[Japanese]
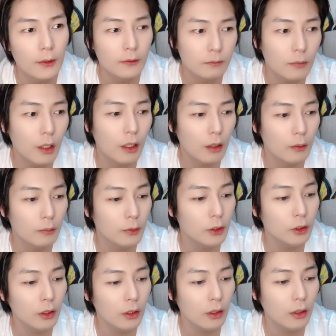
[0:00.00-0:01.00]
まあみ
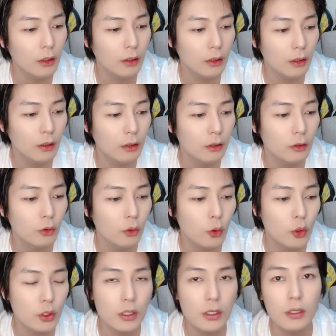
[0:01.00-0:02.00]
んな居
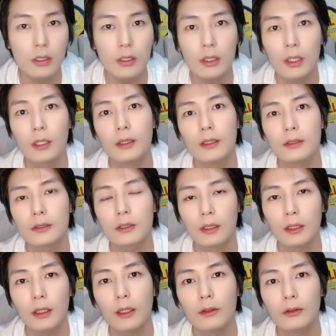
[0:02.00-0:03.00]
心地いいんじゃないですか
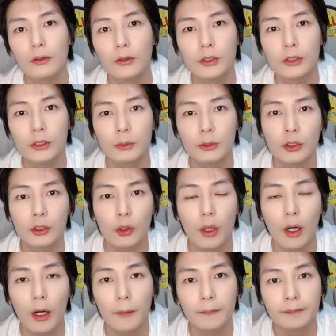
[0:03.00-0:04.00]
ね、この事務所
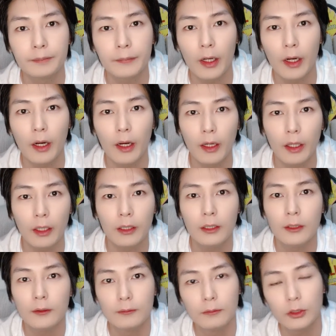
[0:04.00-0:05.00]
は。はい、
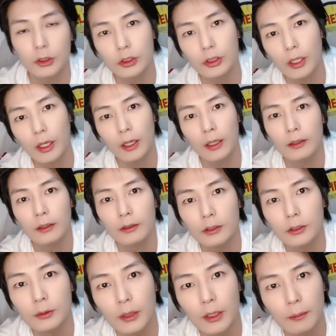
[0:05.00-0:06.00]
もしね
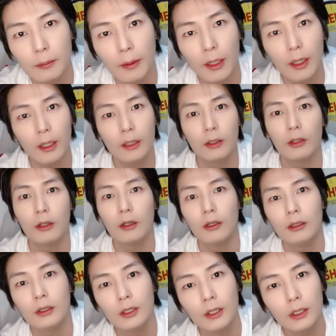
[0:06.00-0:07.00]
ルビーパレード
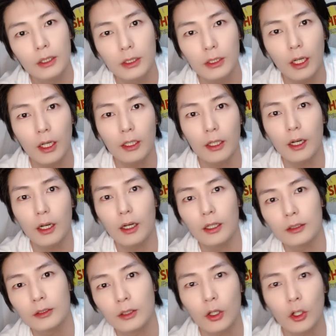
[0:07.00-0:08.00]
来たい
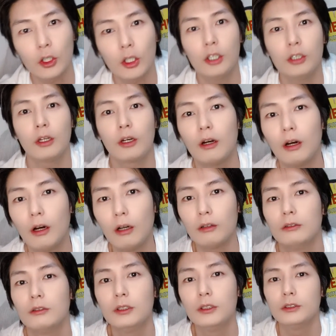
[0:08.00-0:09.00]
なーって方いたら
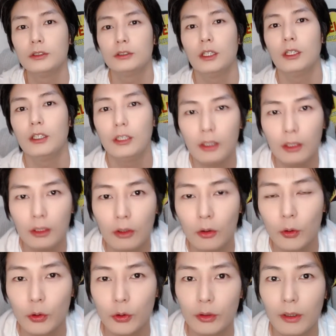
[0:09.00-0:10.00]
ぜひ
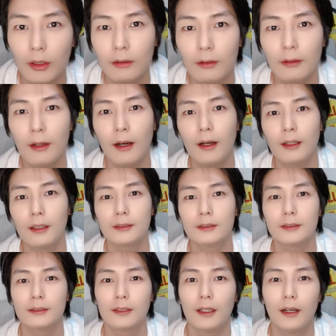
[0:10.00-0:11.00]
送ってくだ
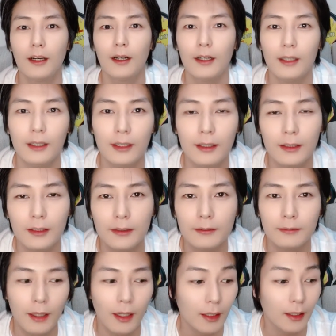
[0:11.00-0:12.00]
さい。
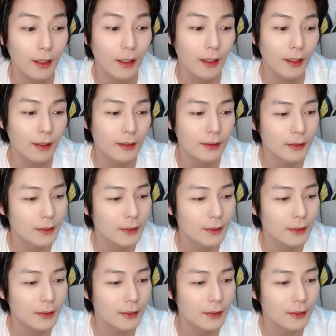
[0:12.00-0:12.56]
まあね、